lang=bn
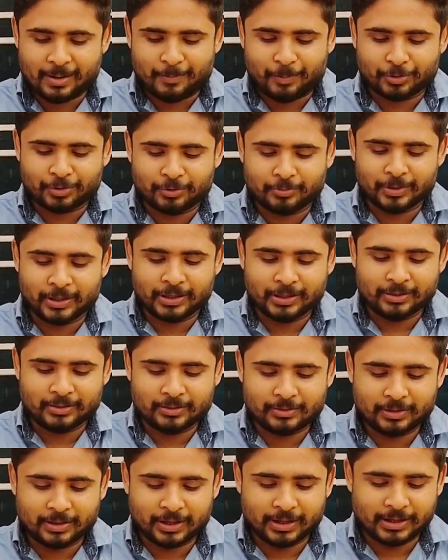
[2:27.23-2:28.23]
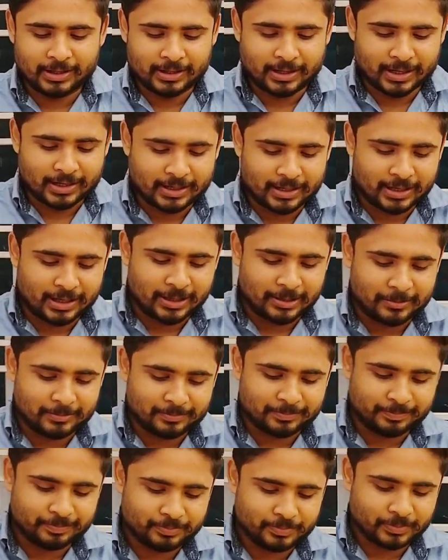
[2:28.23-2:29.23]
আর প্রথমেই এই একটা
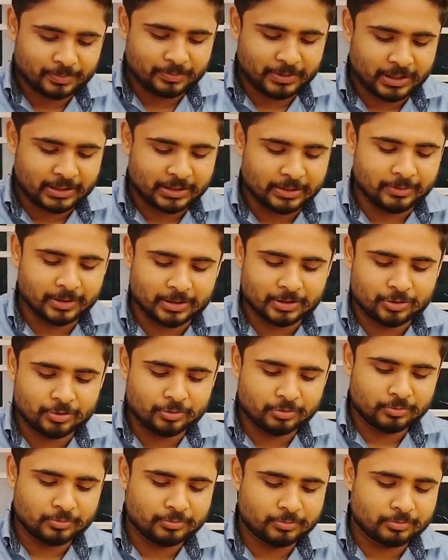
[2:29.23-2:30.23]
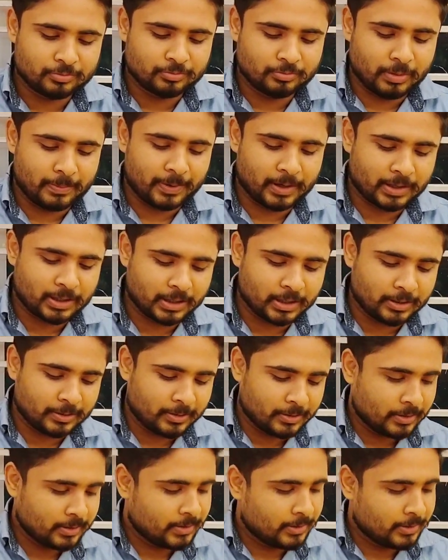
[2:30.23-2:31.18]
দেখতে পাচ্ছ ব্যাপারটা